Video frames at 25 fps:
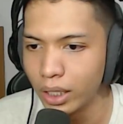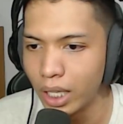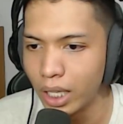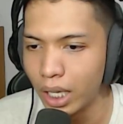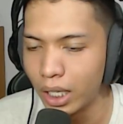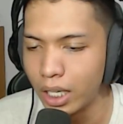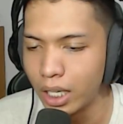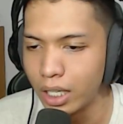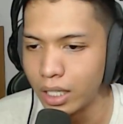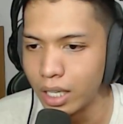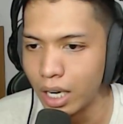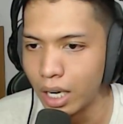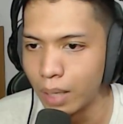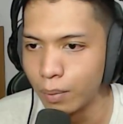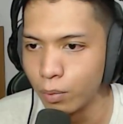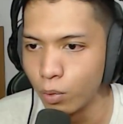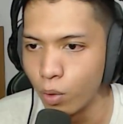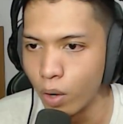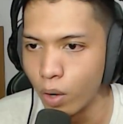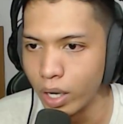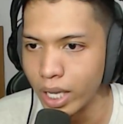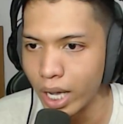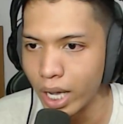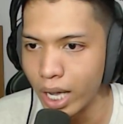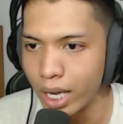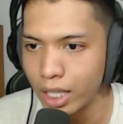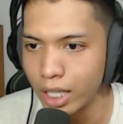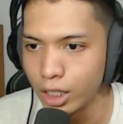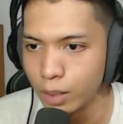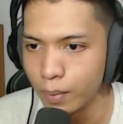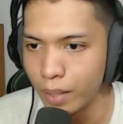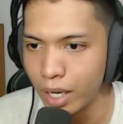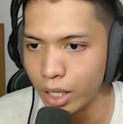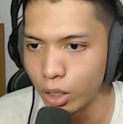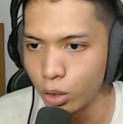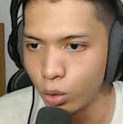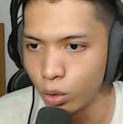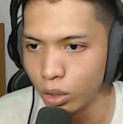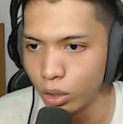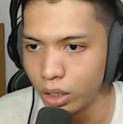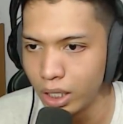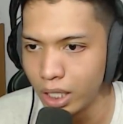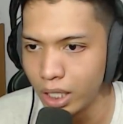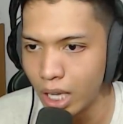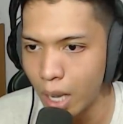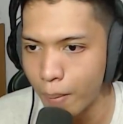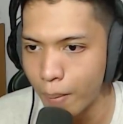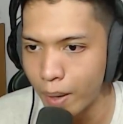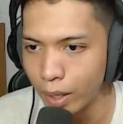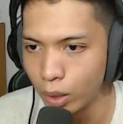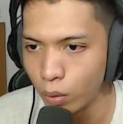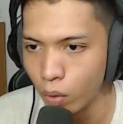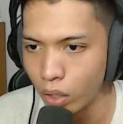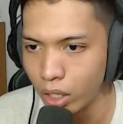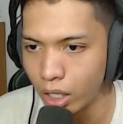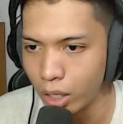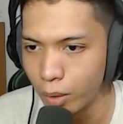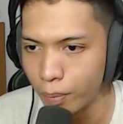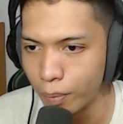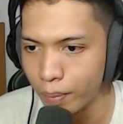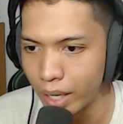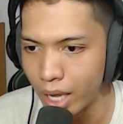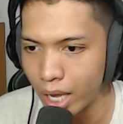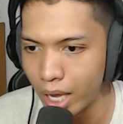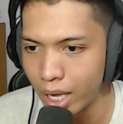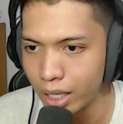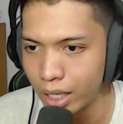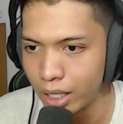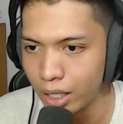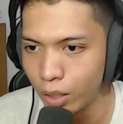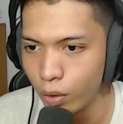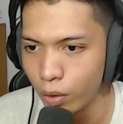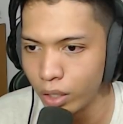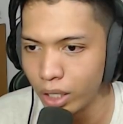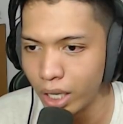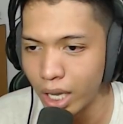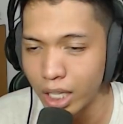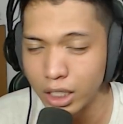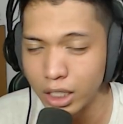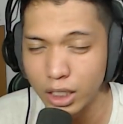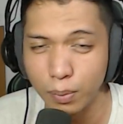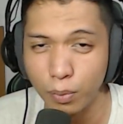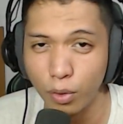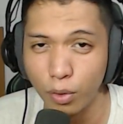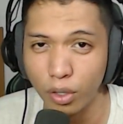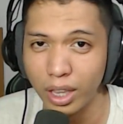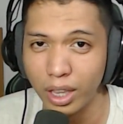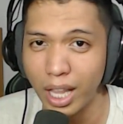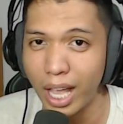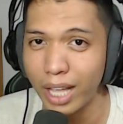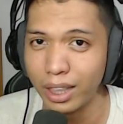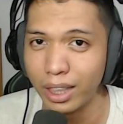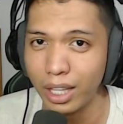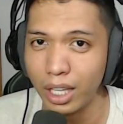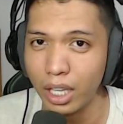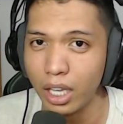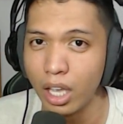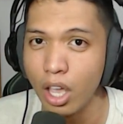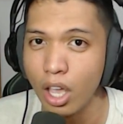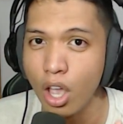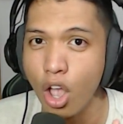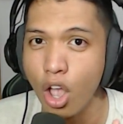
yang ada di dalam gua ya. karena coba lihat tiga batuan ini, people ya. Ini gue dengan smooth lighting